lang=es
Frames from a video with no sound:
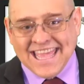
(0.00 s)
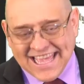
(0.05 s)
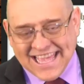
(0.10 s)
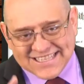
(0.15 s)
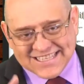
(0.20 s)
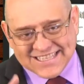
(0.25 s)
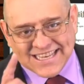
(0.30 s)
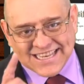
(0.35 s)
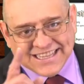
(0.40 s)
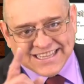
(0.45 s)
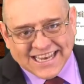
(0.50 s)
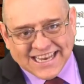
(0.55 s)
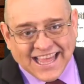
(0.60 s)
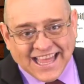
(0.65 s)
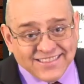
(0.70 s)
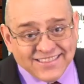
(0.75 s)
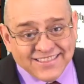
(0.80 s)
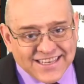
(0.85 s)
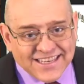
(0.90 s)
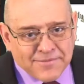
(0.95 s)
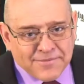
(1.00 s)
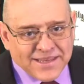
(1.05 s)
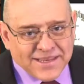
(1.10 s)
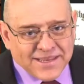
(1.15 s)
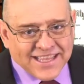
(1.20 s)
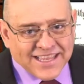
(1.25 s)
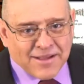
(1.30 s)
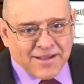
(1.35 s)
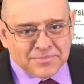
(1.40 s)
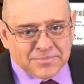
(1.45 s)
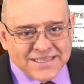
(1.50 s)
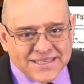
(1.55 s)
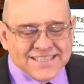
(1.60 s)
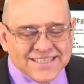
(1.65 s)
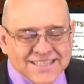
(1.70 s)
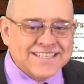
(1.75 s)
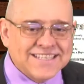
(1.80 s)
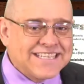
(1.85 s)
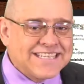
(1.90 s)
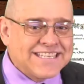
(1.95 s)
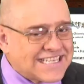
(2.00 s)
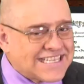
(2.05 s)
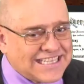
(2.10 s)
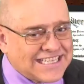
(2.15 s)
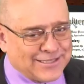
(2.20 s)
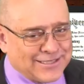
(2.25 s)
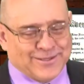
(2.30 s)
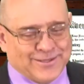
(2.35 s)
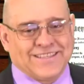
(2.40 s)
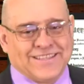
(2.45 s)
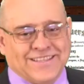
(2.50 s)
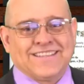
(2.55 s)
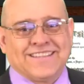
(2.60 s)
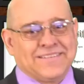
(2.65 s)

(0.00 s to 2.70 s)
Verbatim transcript: es el de Latin American Business Institute